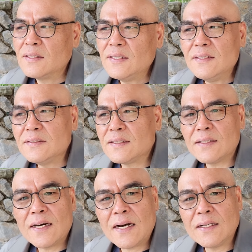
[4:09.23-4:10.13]

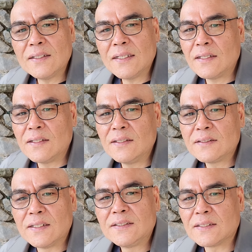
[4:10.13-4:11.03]
인식의 한계를
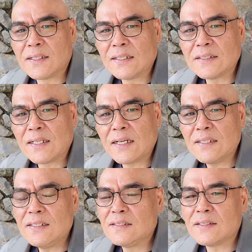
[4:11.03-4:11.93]
설정하잖아
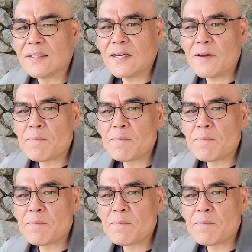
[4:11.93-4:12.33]
이성에